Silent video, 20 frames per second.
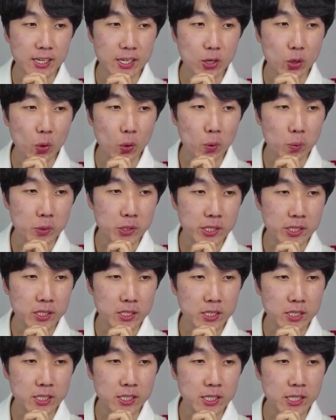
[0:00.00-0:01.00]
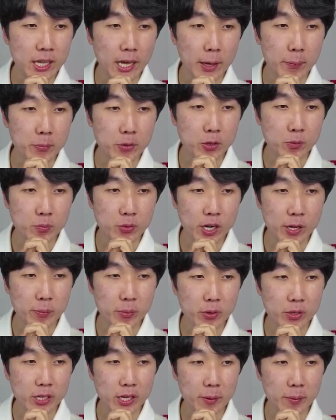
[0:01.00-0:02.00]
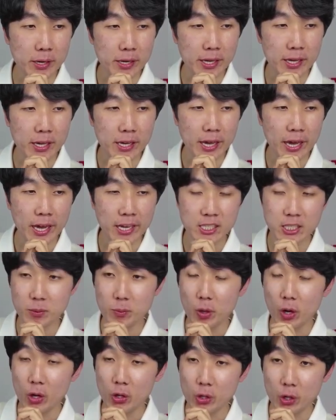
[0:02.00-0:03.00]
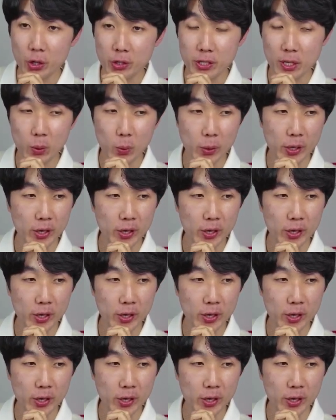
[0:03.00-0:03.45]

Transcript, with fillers: Objective-C는 애플 플랫폼 개발의 핵심 언어였다고 해요.